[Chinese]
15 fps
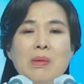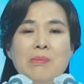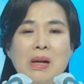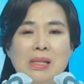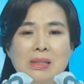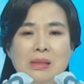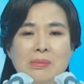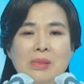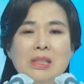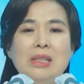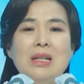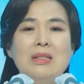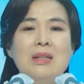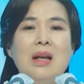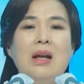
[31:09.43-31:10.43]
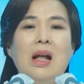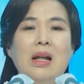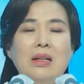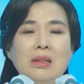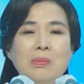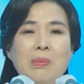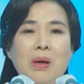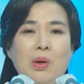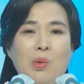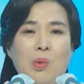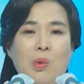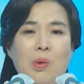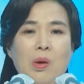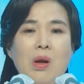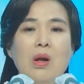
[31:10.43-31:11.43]
长时间渴慕寻求
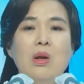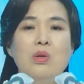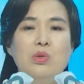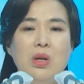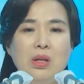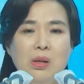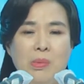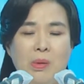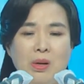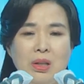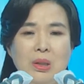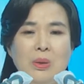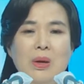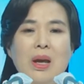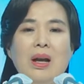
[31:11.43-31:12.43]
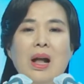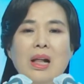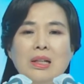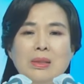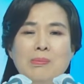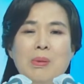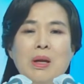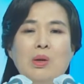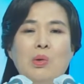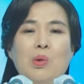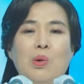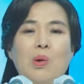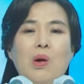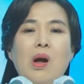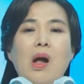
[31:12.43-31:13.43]
真道，渴慕离弃罪，
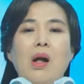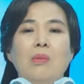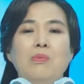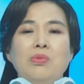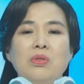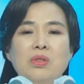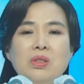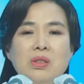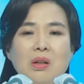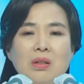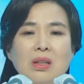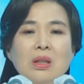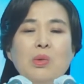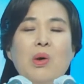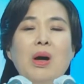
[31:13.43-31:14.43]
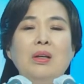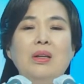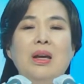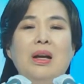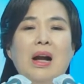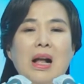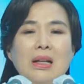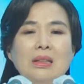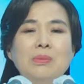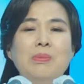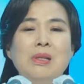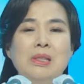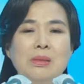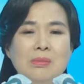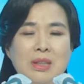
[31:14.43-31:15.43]
渴慕呼求祷
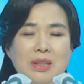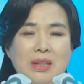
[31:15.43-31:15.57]
告。